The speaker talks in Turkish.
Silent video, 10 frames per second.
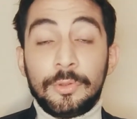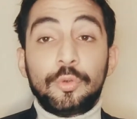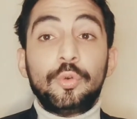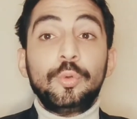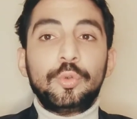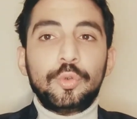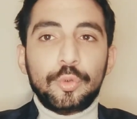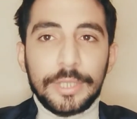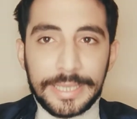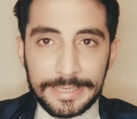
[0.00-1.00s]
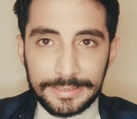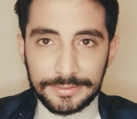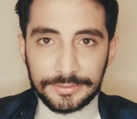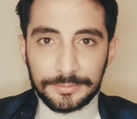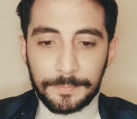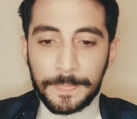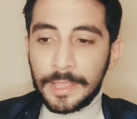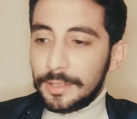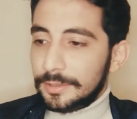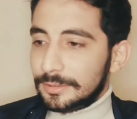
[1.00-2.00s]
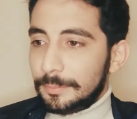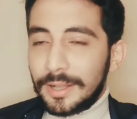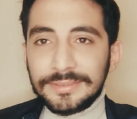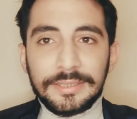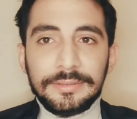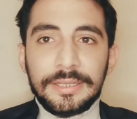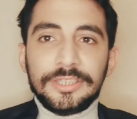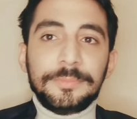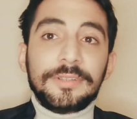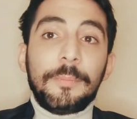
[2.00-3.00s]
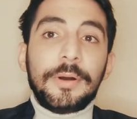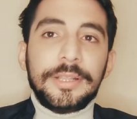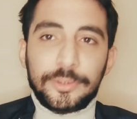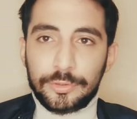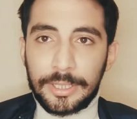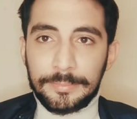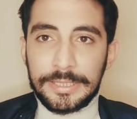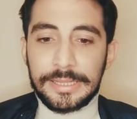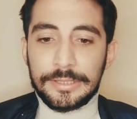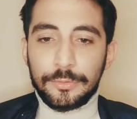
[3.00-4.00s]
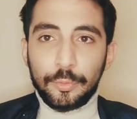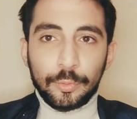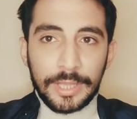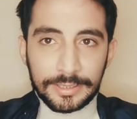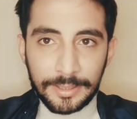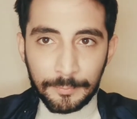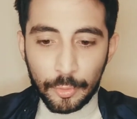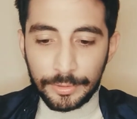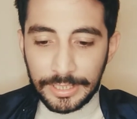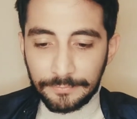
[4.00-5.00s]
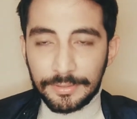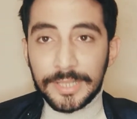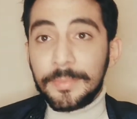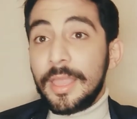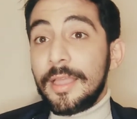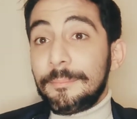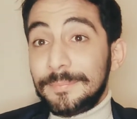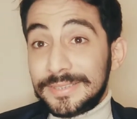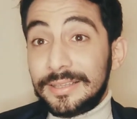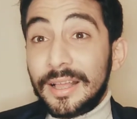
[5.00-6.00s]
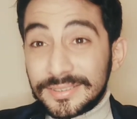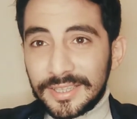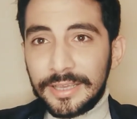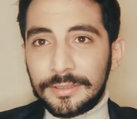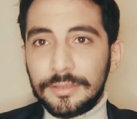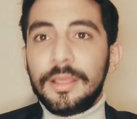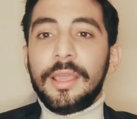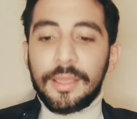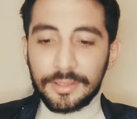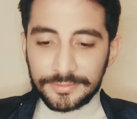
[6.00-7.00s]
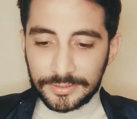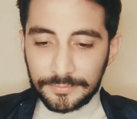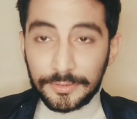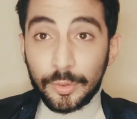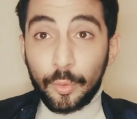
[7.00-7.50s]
Kültür de gerekir. Ya da bazı kadınlar için mesela para hiç önemli değildir. Ünlülerden bir örnek vereyim. Seda Sayan'ın sevgili